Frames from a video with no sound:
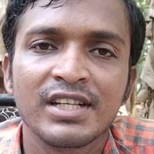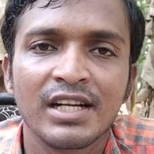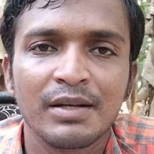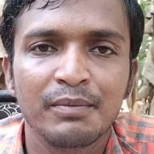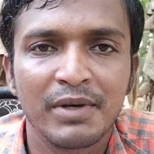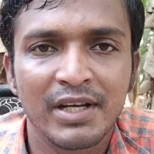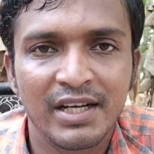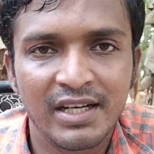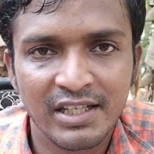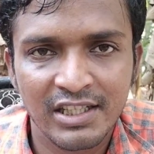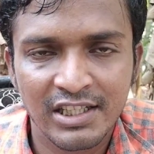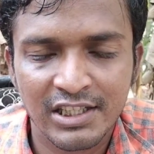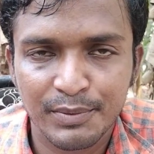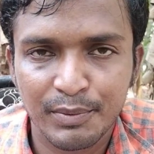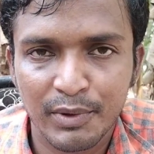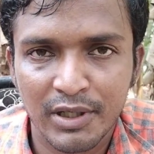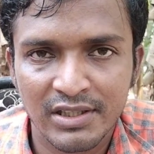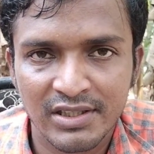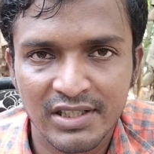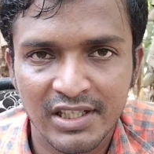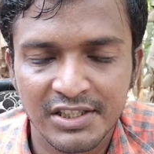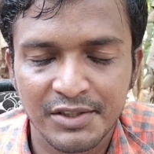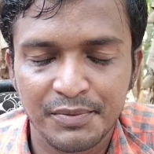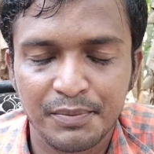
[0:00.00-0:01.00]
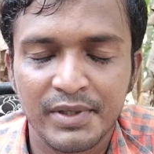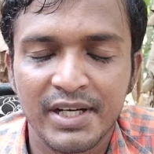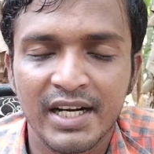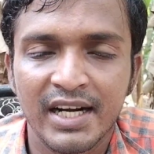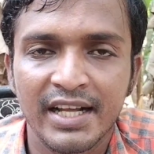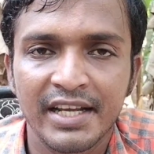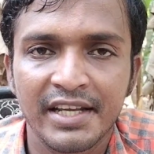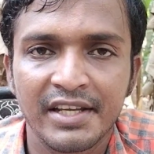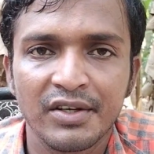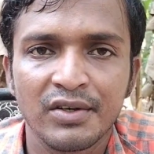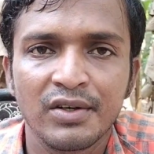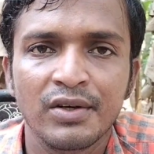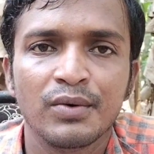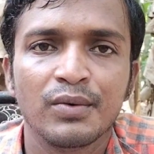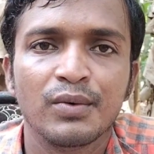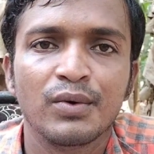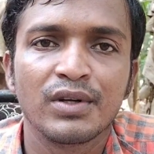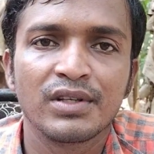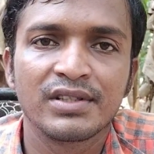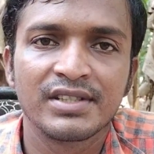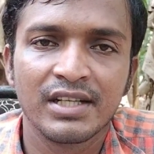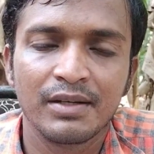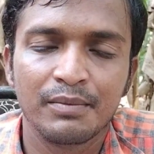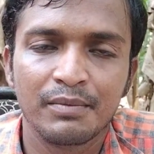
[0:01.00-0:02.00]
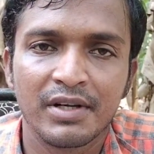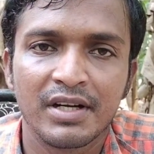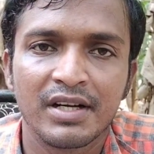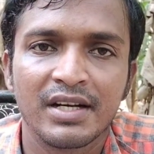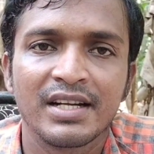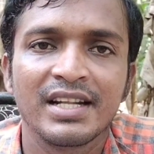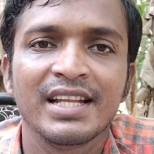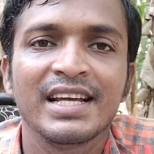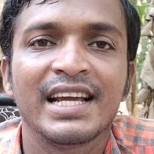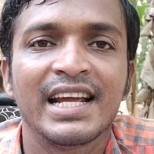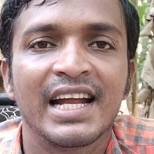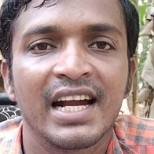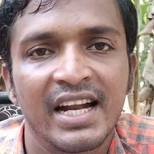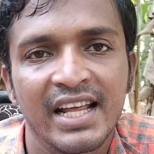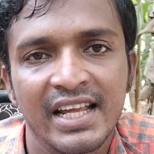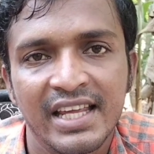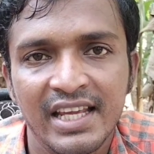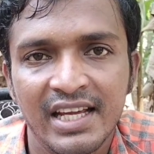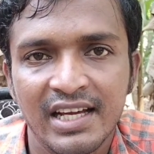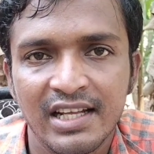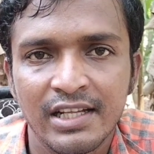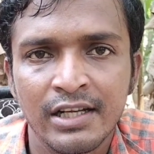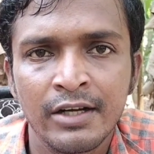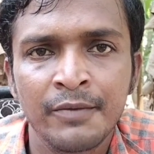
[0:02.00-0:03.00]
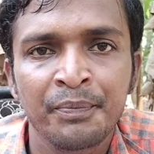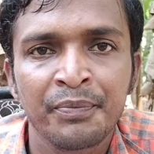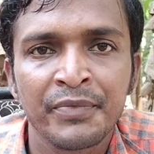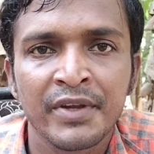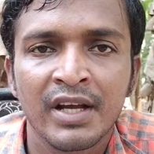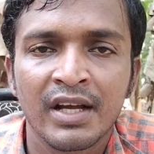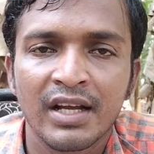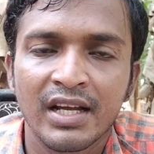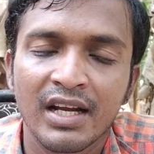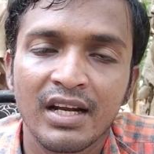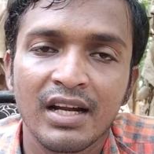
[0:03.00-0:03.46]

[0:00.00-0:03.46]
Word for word: ஒரு சில பேர்ட்டேருந்து ஸ்பான்சர்ஷிப் கிடைக்கும் ஒரு சில பேர்ட்டேருந்து கிடைக்காது